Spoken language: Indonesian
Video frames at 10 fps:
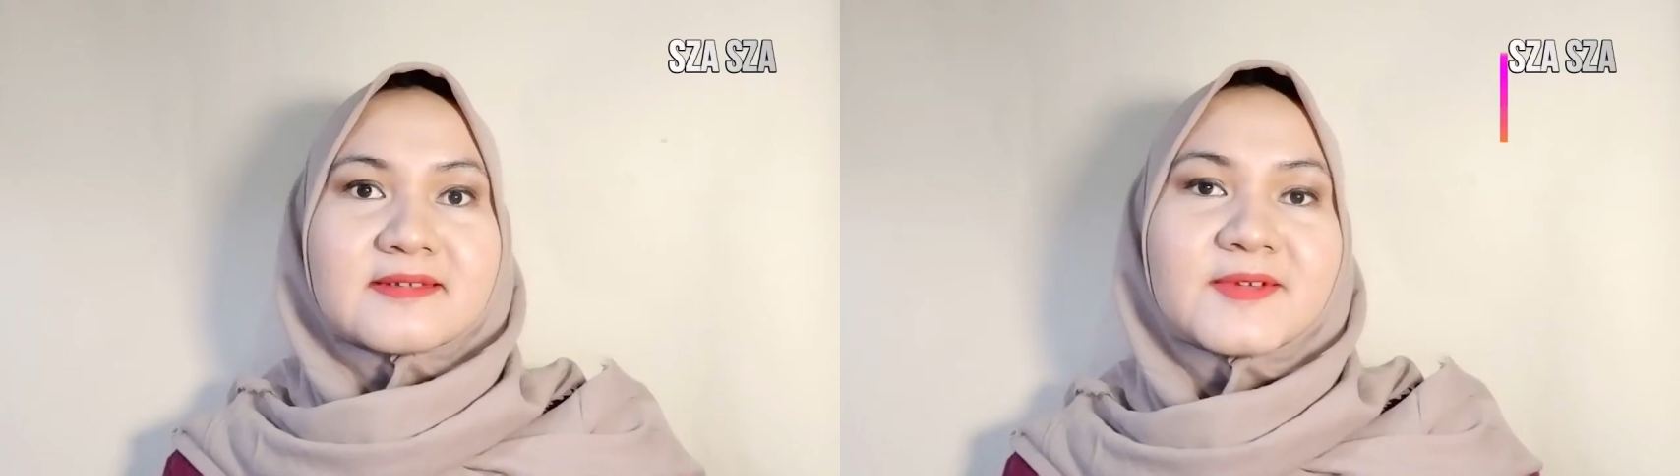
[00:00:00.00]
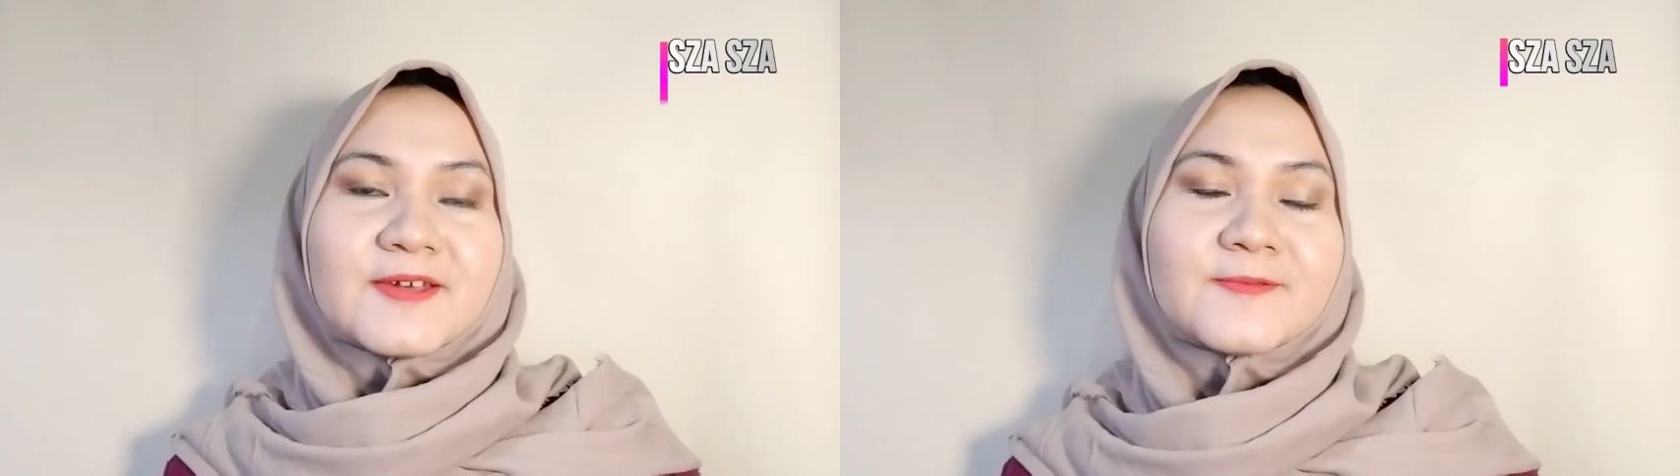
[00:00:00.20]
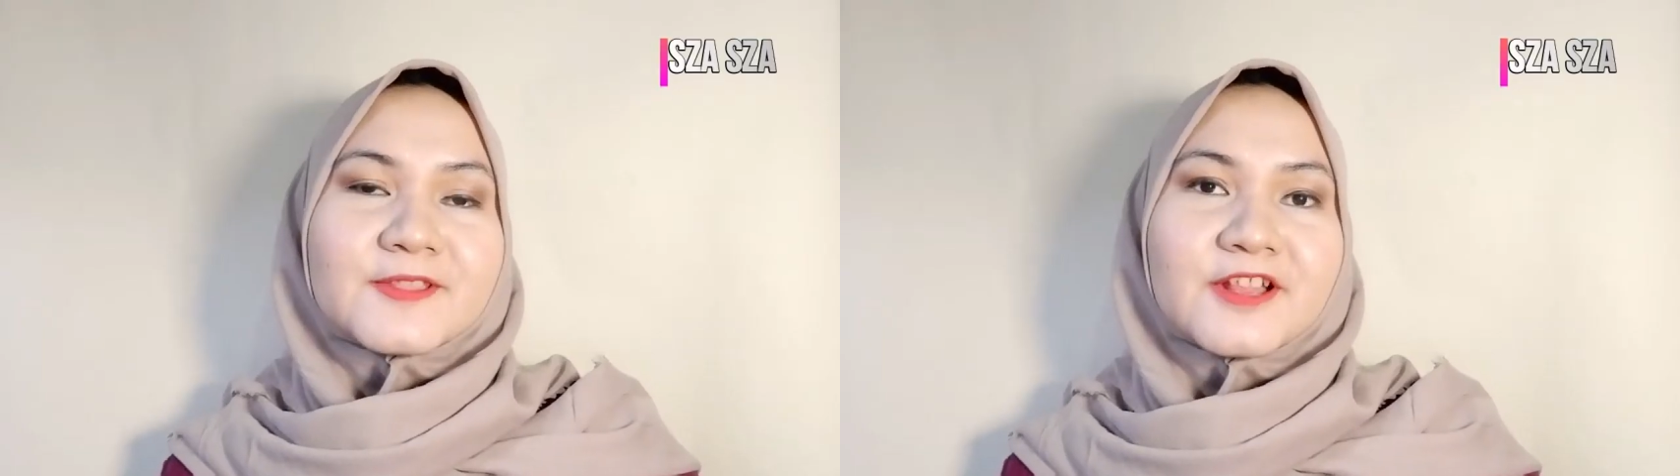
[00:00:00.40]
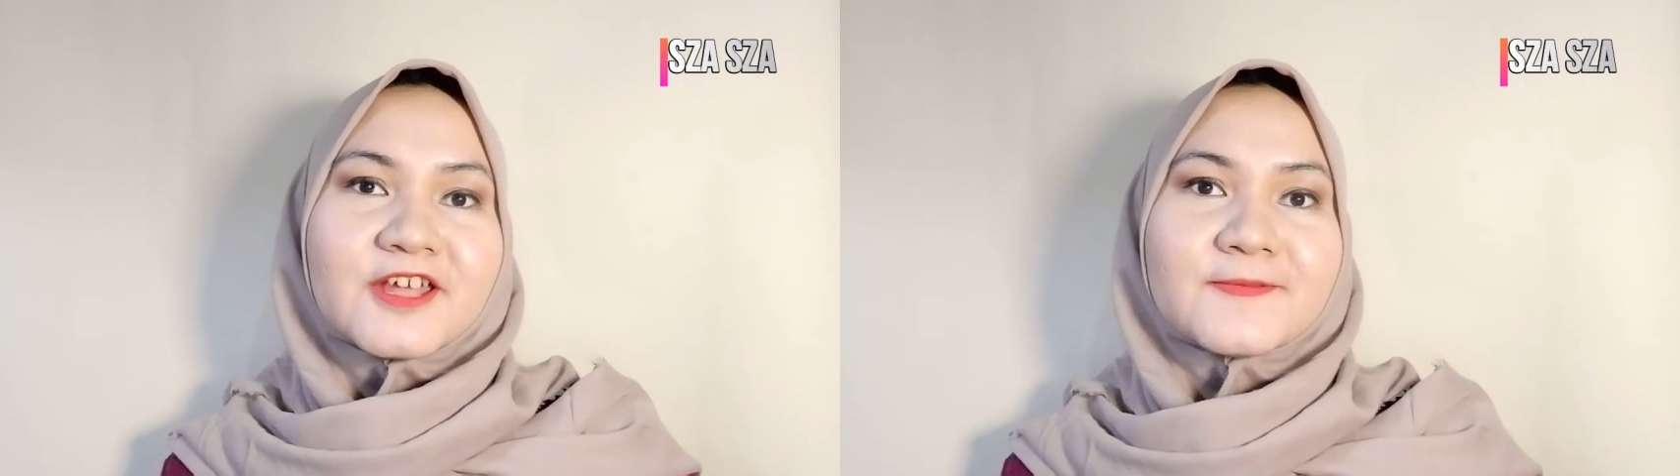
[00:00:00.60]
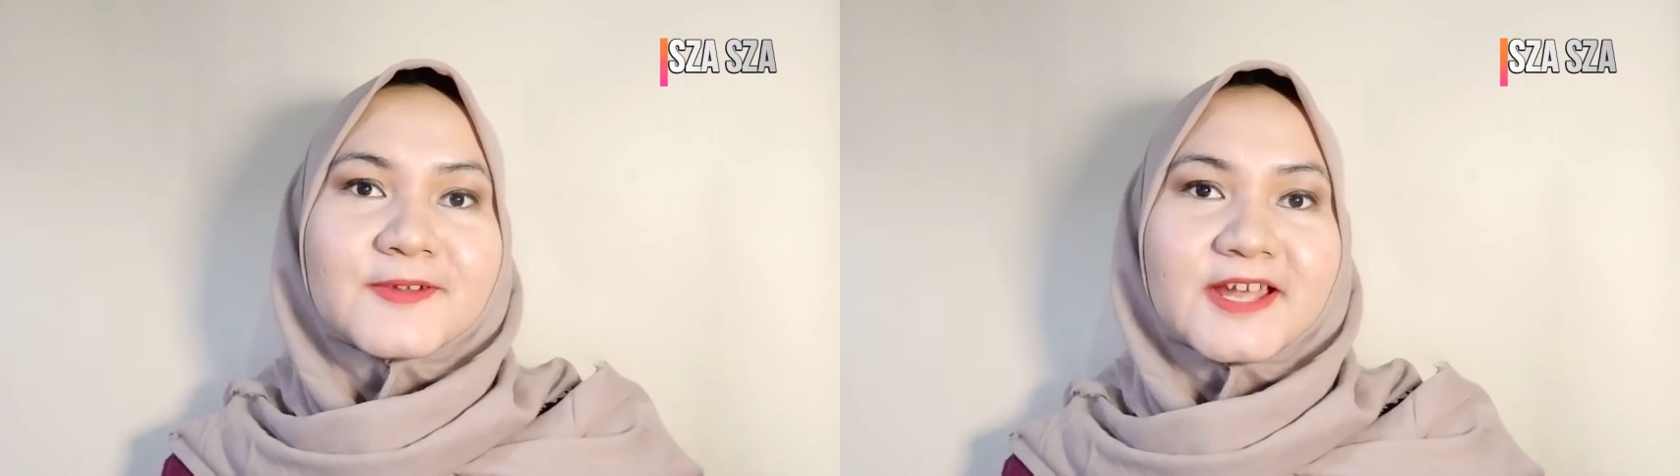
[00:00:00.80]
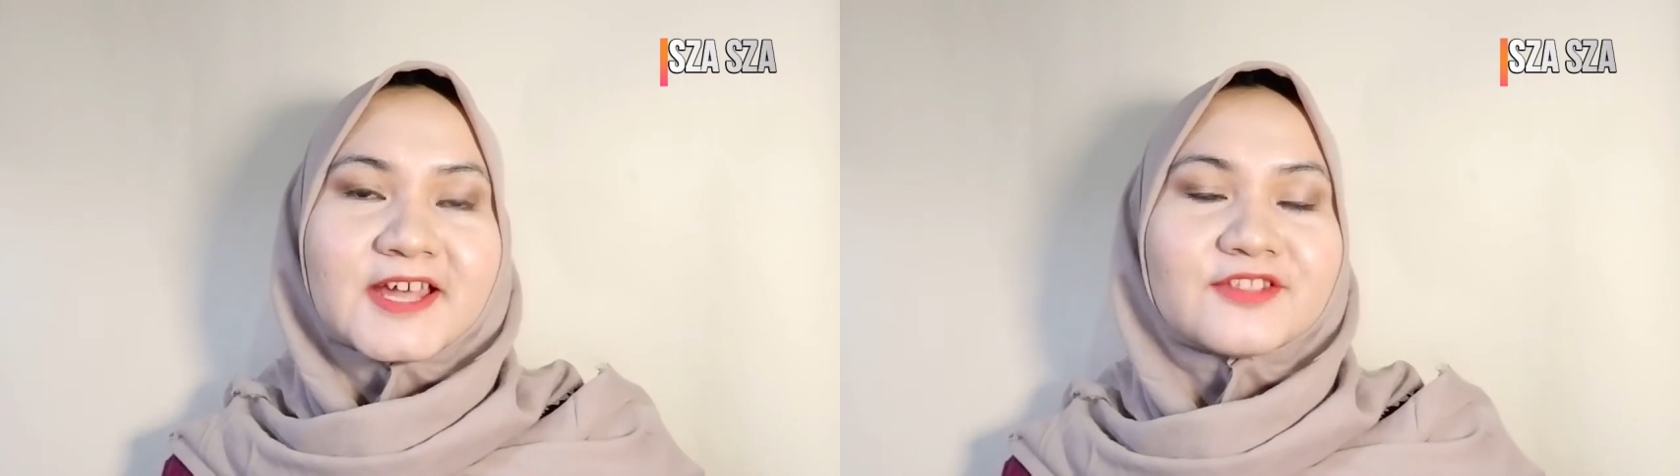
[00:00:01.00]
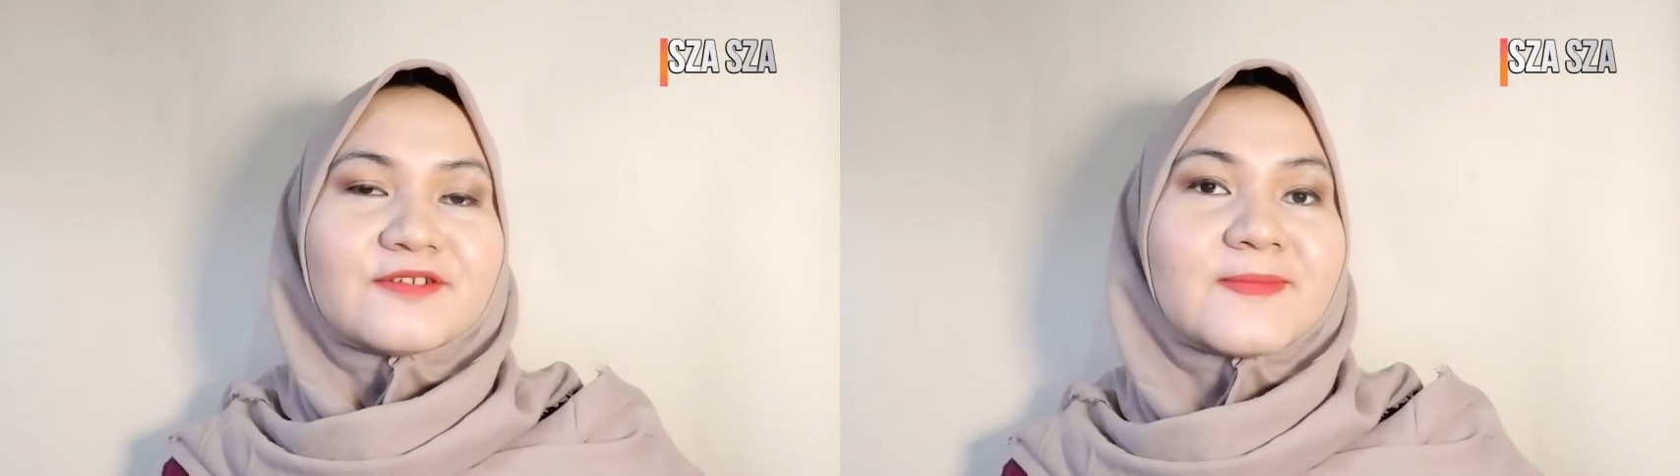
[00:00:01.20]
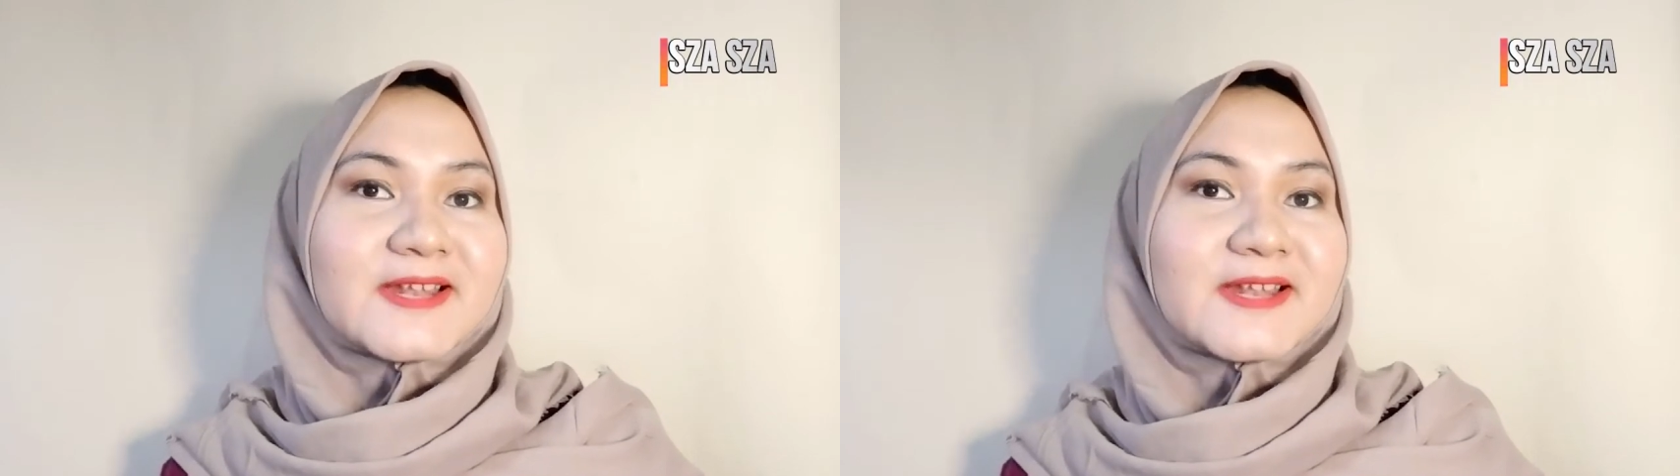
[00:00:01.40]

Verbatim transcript: Assalamualaikum warahmatullahi wabarakatuh